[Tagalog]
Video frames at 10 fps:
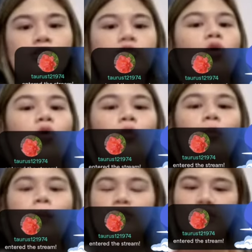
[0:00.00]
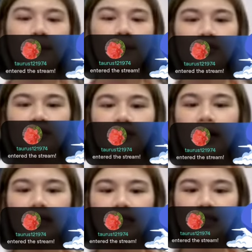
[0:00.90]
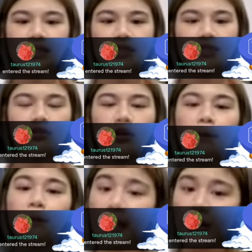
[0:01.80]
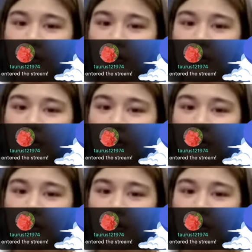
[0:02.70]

So, pasok na pasok sa holiday season.